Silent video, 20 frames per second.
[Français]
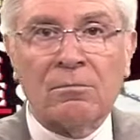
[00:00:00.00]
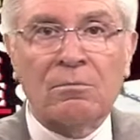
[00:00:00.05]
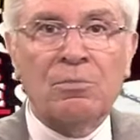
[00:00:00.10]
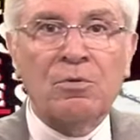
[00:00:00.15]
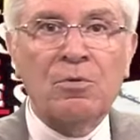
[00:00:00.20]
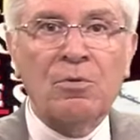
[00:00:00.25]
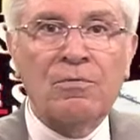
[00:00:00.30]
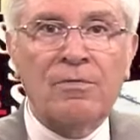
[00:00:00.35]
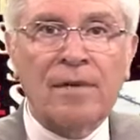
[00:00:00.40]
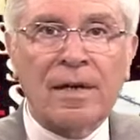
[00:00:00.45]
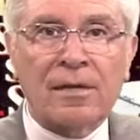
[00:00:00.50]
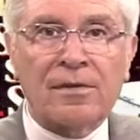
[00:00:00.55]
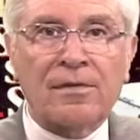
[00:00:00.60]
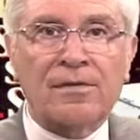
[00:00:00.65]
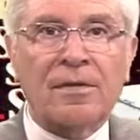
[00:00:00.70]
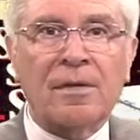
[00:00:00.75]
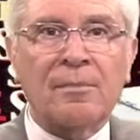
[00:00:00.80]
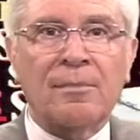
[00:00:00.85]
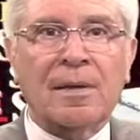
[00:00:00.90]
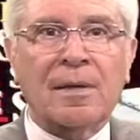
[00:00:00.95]

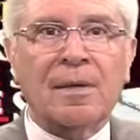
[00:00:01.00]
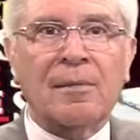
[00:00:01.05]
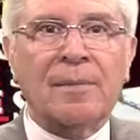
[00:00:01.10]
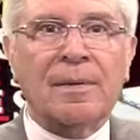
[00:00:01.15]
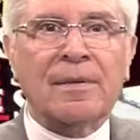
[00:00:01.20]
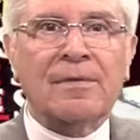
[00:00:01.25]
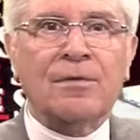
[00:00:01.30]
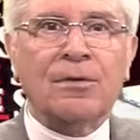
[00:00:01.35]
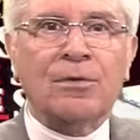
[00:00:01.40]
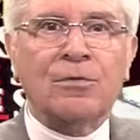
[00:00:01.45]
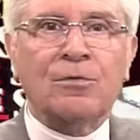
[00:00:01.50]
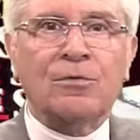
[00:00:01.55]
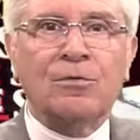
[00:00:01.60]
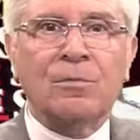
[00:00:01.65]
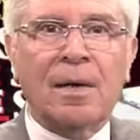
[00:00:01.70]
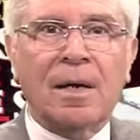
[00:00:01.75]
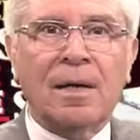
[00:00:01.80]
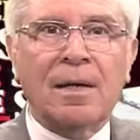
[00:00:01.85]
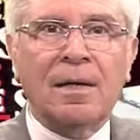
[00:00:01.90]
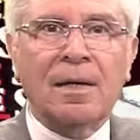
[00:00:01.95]
bouleversé par la présence du
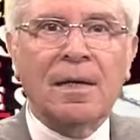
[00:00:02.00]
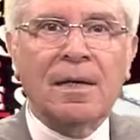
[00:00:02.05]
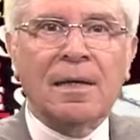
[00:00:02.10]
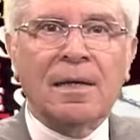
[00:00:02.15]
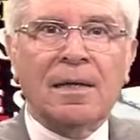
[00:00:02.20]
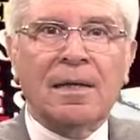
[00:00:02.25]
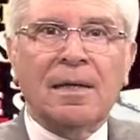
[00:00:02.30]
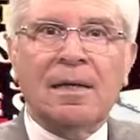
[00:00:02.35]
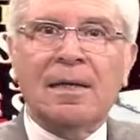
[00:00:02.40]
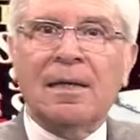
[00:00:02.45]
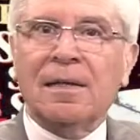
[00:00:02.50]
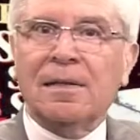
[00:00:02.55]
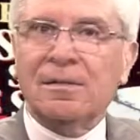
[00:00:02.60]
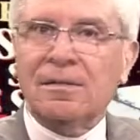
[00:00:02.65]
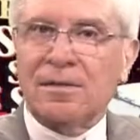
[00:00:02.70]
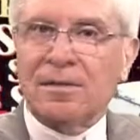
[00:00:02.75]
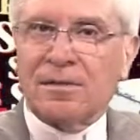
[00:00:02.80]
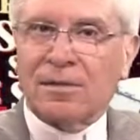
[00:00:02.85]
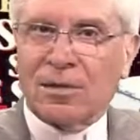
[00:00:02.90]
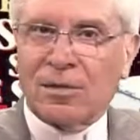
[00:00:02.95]
mal et
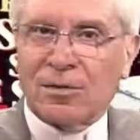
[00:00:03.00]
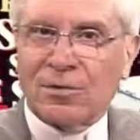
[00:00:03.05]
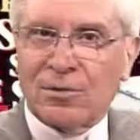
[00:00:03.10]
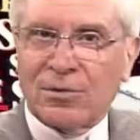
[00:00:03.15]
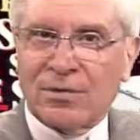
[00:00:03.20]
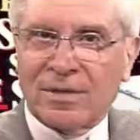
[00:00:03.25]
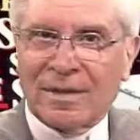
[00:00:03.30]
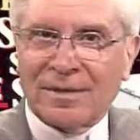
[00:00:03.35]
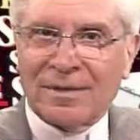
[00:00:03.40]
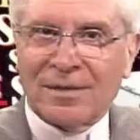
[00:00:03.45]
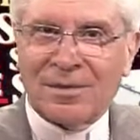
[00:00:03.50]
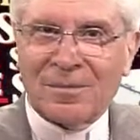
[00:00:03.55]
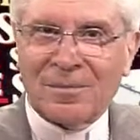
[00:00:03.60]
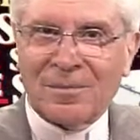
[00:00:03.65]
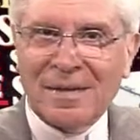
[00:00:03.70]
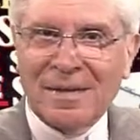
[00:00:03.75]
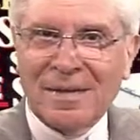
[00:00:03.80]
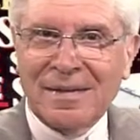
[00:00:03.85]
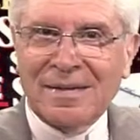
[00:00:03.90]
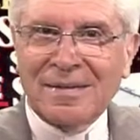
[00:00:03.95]
l'existence de Satan.
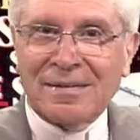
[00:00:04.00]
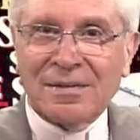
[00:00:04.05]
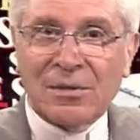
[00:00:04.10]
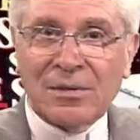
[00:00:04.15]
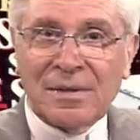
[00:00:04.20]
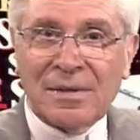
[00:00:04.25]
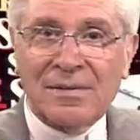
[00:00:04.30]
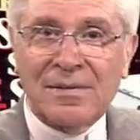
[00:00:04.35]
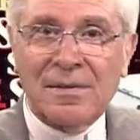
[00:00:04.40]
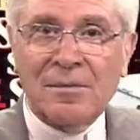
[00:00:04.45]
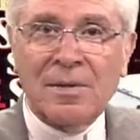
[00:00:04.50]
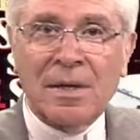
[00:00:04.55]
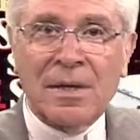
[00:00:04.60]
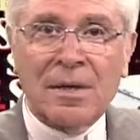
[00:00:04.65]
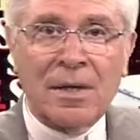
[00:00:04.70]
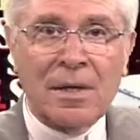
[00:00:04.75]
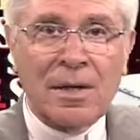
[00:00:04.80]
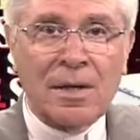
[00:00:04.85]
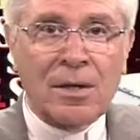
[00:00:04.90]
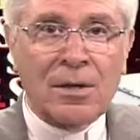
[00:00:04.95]
Tant et si
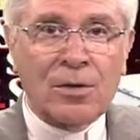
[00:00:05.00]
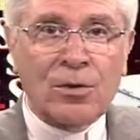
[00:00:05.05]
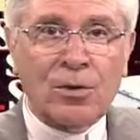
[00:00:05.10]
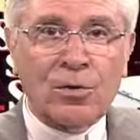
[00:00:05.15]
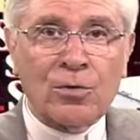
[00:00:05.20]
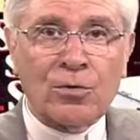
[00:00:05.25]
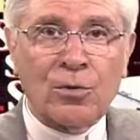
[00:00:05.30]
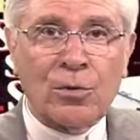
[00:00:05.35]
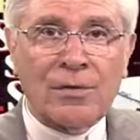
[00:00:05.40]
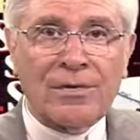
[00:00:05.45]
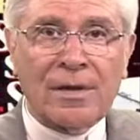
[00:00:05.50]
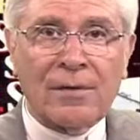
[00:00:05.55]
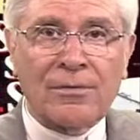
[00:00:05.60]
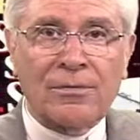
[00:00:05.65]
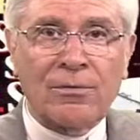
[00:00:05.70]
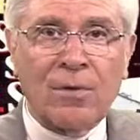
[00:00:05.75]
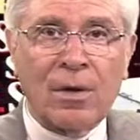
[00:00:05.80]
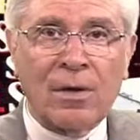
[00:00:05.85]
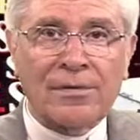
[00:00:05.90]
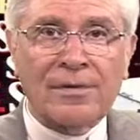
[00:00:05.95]
bien qu'un jour sa
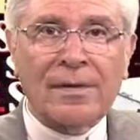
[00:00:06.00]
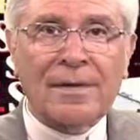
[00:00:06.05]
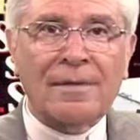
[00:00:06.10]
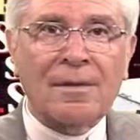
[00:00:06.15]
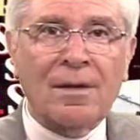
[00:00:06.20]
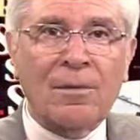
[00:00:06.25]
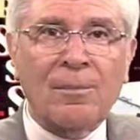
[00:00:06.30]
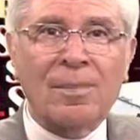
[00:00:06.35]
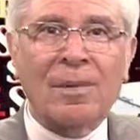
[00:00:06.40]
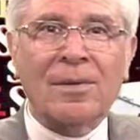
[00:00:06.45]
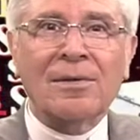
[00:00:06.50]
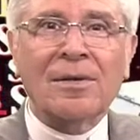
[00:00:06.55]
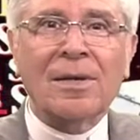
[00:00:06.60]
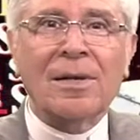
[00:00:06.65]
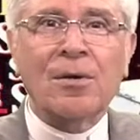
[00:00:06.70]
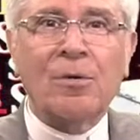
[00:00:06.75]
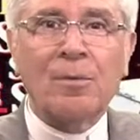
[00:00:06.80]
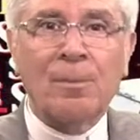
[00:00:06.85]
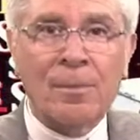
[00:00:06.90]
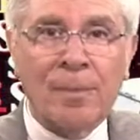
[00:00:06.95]
foi en Satan
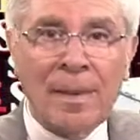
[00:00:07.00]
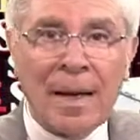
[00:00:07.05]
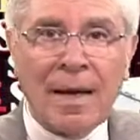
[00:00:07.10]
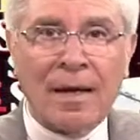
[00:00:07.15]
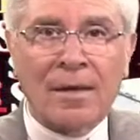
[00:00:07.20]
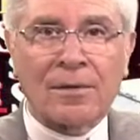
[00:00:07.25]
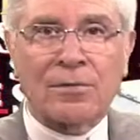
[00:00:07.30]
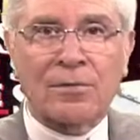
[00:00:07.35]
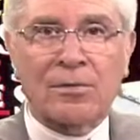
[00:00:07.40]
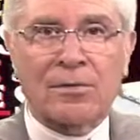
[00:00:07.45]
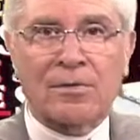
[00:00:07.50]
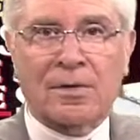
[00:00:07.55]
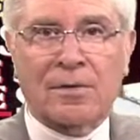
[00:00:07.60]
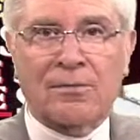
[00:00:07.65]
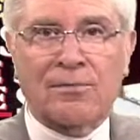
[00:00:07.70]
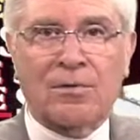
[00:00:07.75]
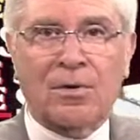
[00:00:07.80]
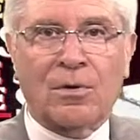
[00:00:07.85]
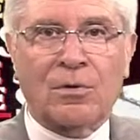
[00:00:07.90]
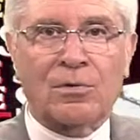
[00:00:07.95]
prendra le pas sur sa
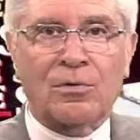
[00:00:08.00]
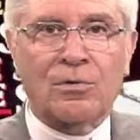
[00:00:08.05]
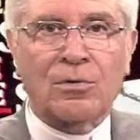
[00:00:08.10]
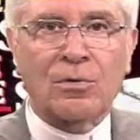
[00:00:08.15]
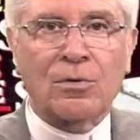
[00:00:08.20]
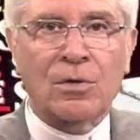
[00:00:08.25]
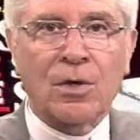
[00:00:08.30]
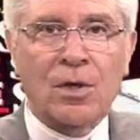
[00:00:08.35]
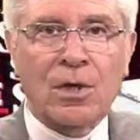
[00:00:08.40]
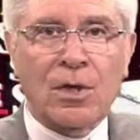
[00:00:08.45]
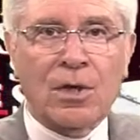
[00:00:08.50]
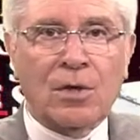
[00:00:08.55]
foi en Dieu.